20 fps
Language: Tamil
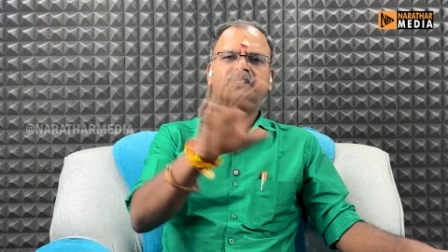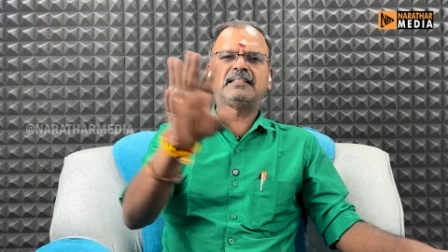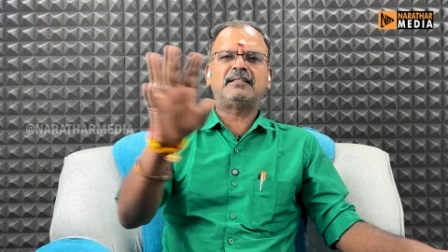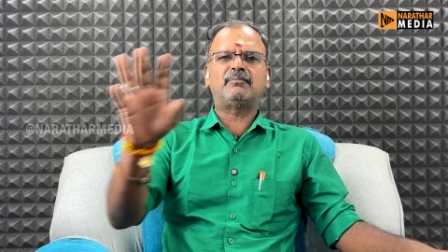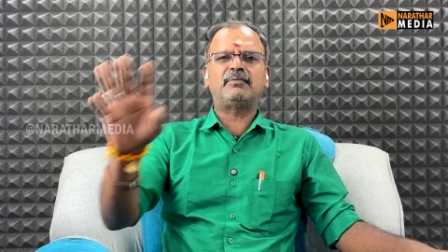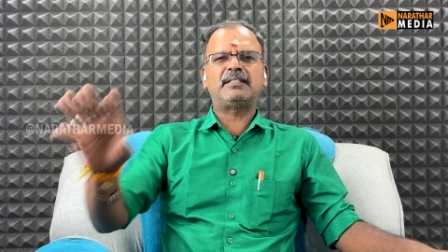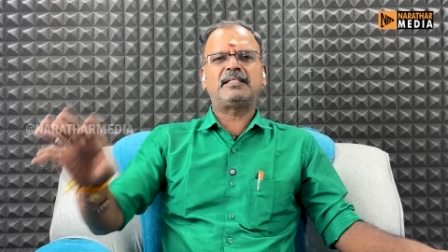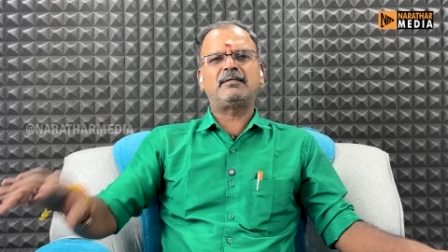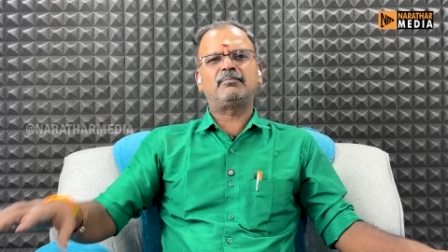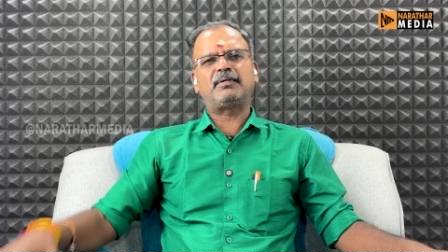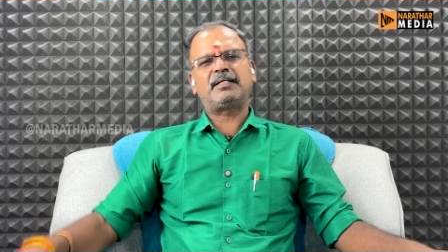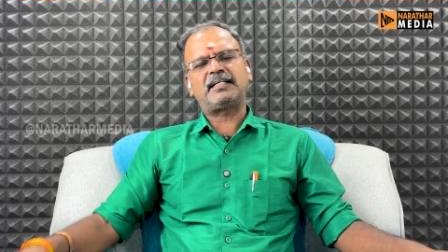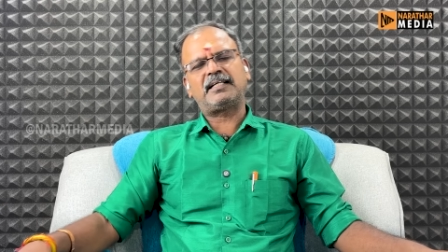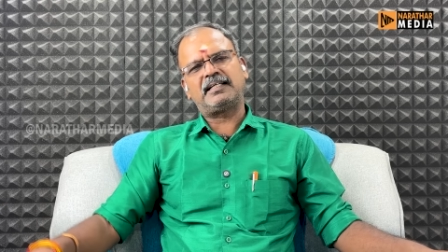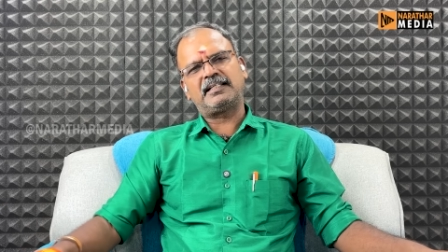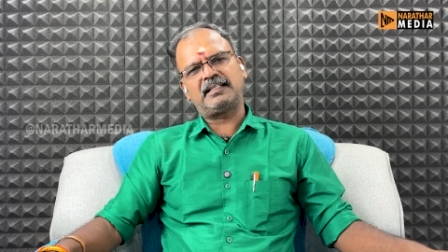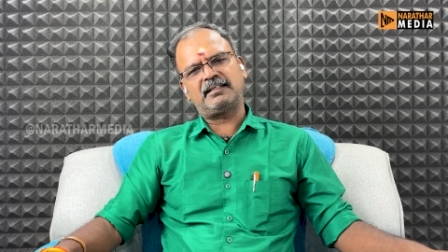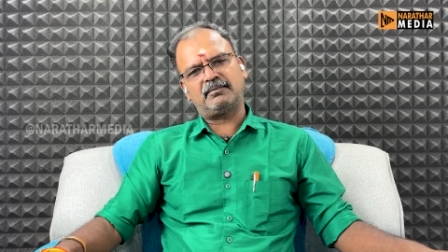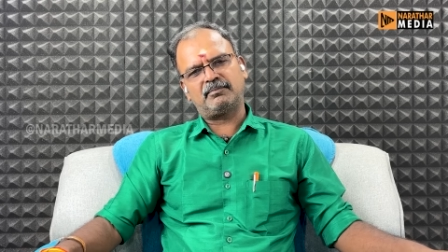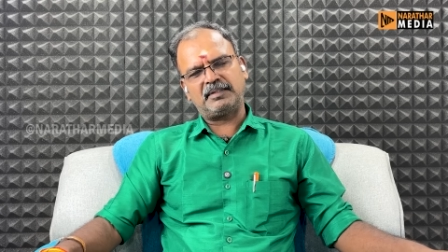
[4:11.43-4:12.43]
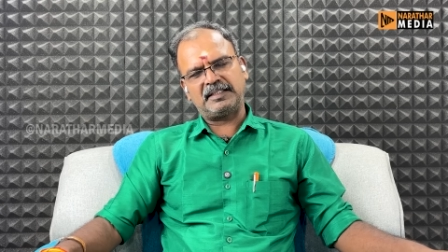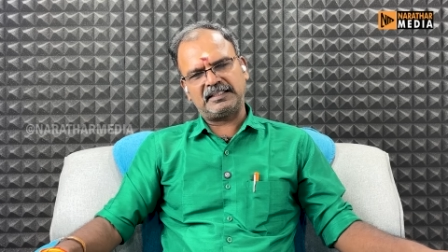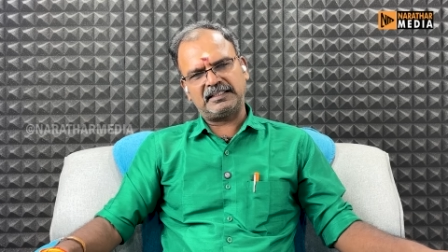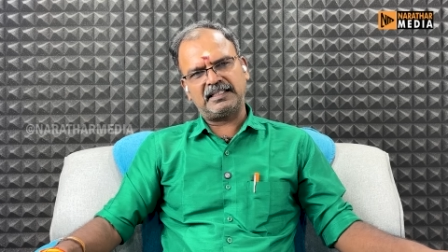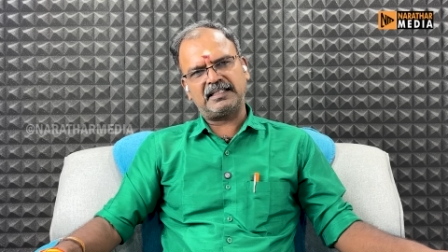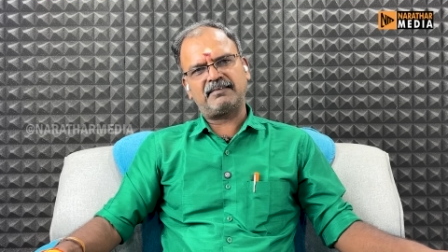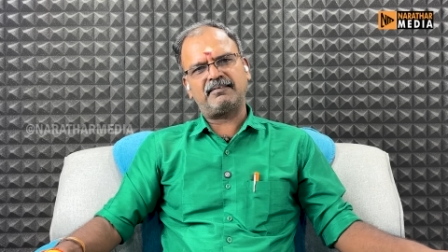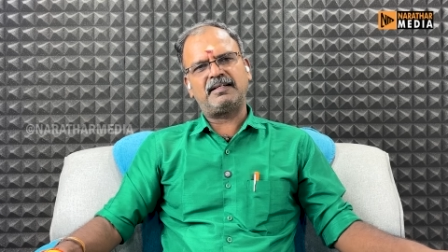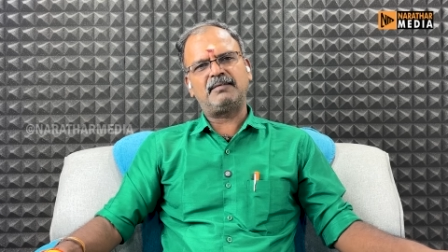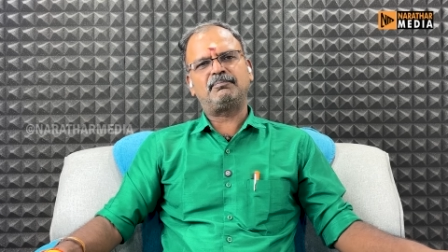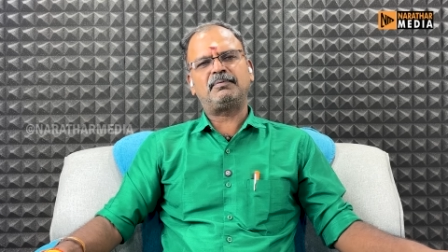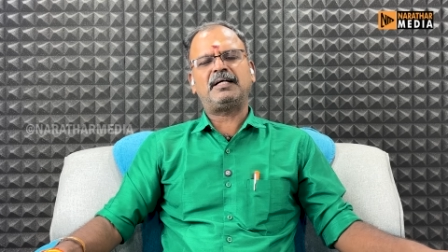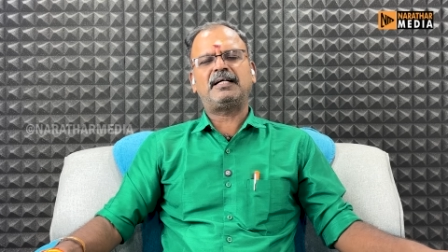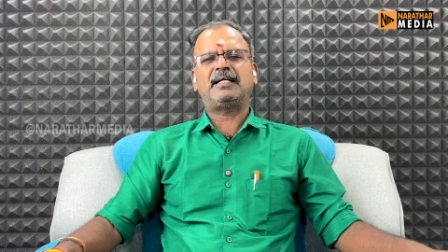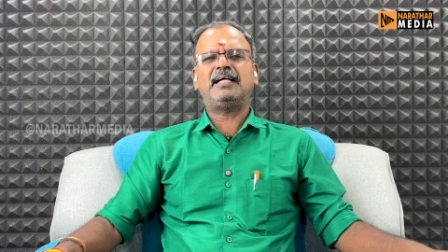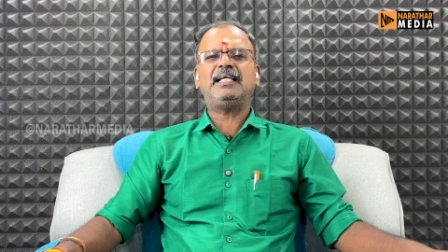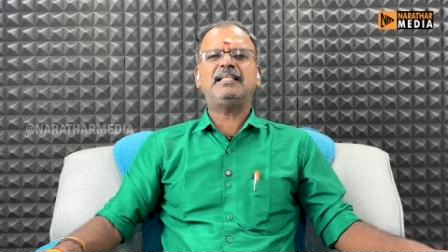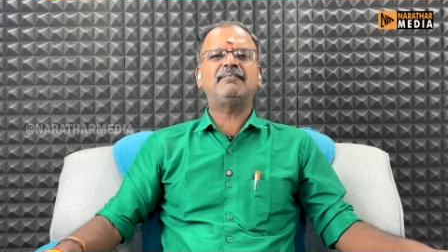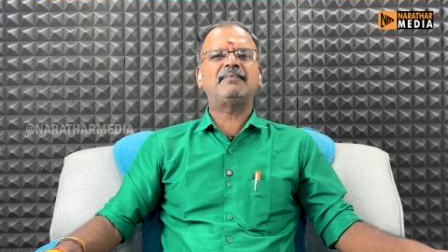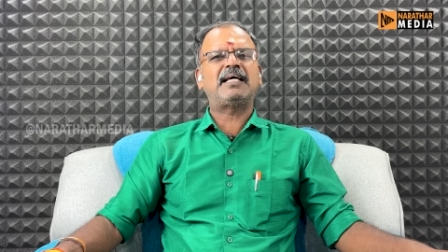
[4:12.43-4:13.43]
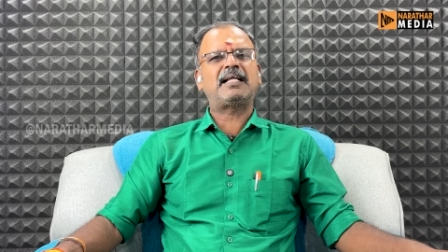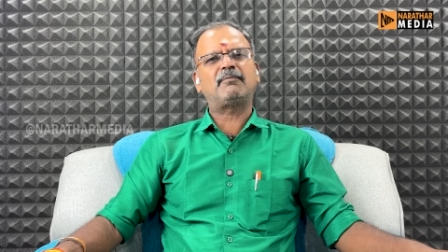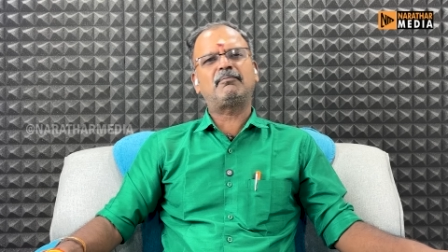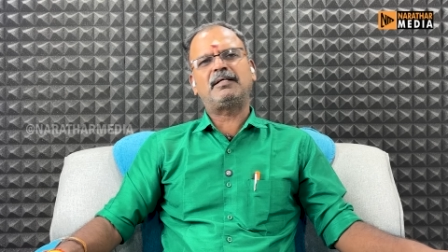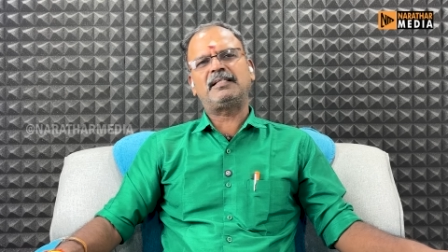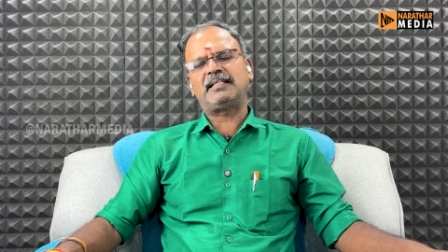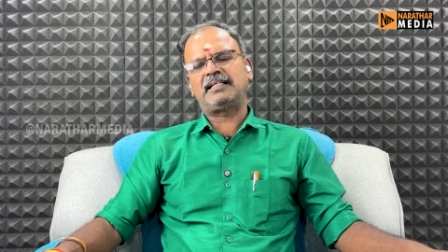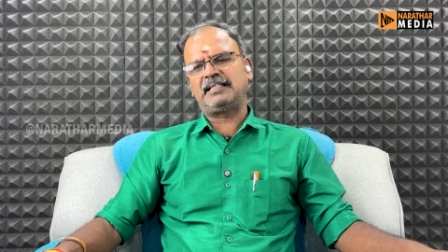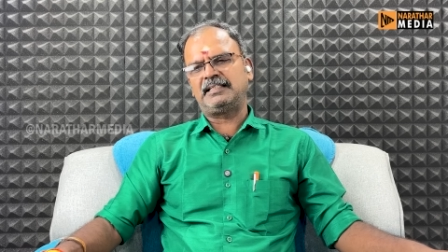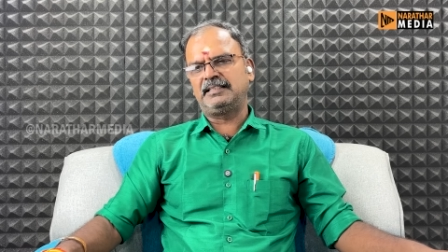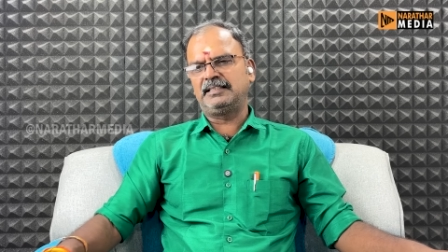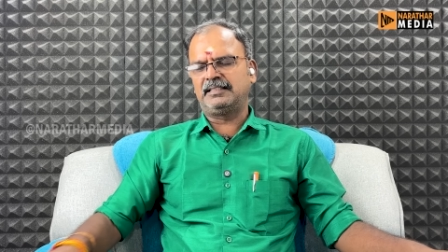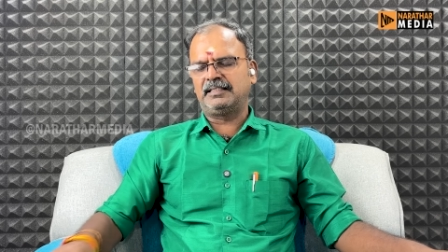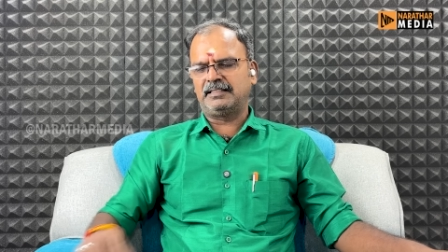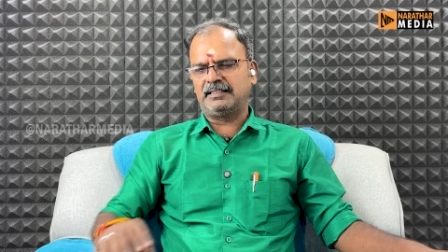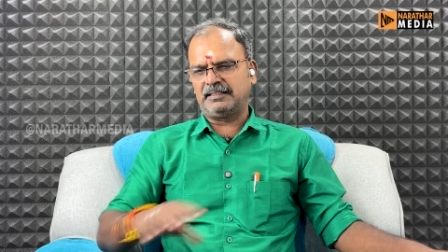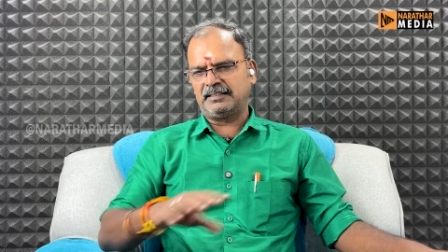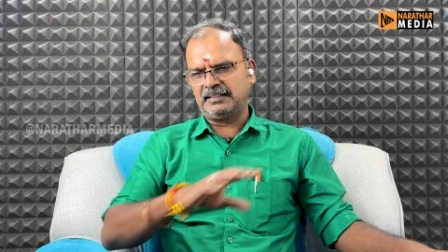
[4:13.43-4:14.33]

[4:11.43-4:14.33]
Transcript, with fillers: இந்த மாதிரிப்பட்ட இதை மட்டும்தான் அங்கே வைப்பாங்க அது வேறு மாதிரி இந்து